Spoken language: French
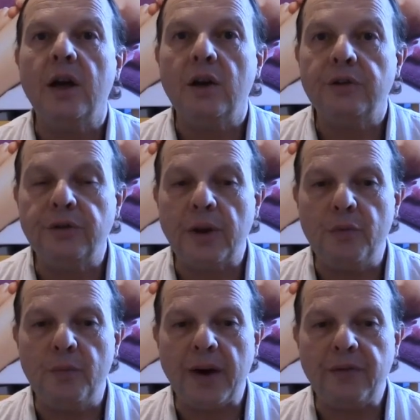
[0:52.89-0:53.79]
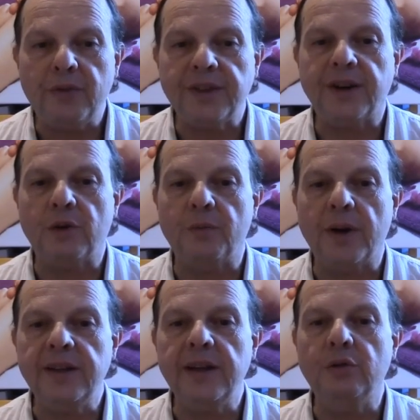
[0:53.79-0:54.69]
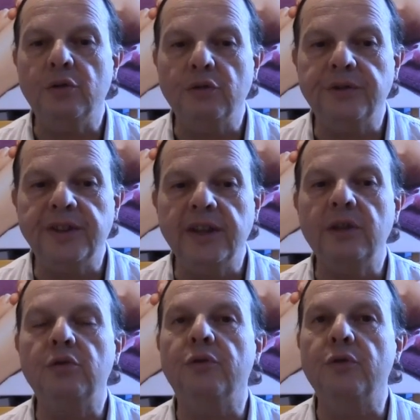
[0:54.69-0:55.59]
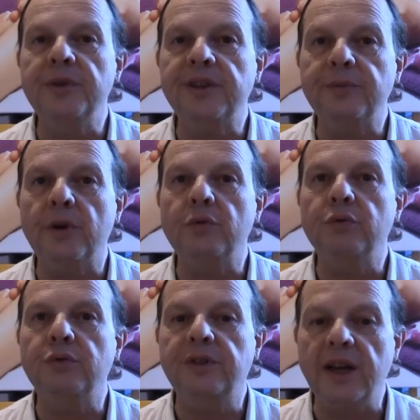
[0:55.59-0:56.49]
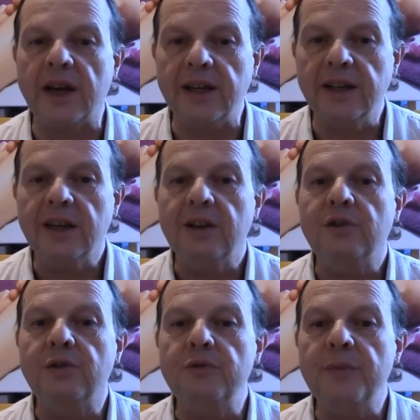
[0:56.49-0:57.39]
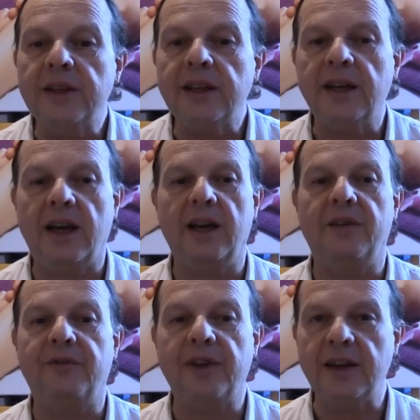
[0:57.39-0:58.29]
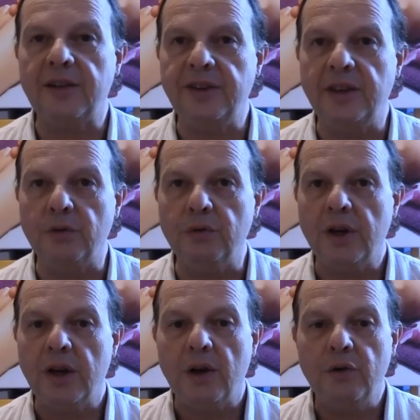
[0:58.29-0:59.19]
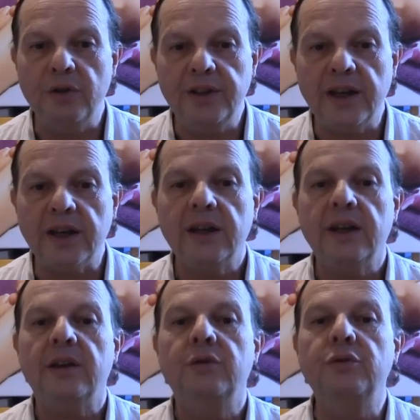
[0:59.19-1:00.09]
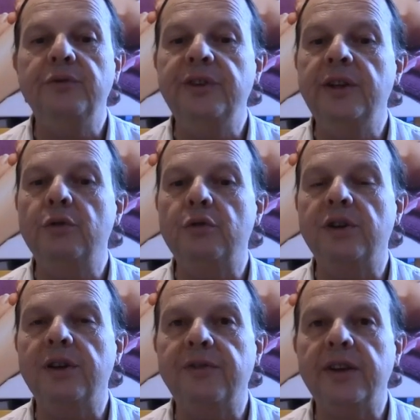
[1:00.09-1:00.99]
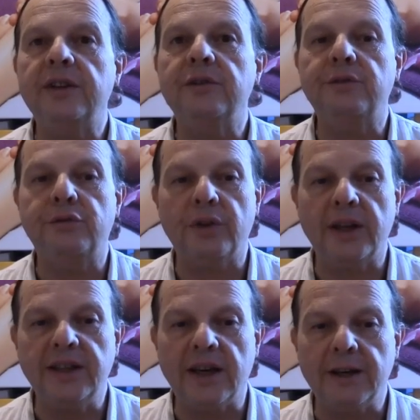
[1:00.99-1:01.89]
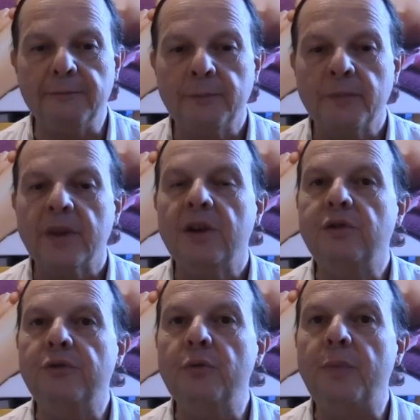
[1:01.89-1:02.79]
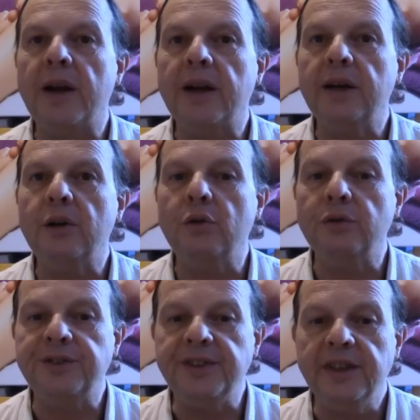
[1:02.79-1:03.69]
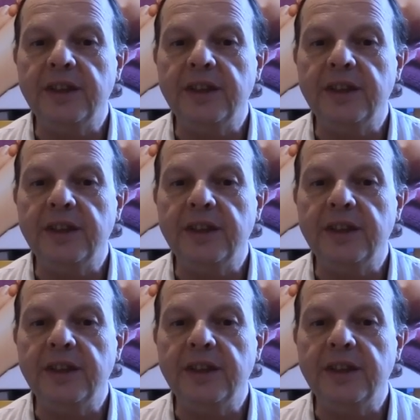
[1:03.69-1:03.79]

Cela peut parfois s'accompagner de nausées, de vomissements ou de diarrhées. Je vous mettrai à la fin de la vidéo le lien d'une vidéo que j'ai faite sur la diarrhée. Je vous parlerai aussi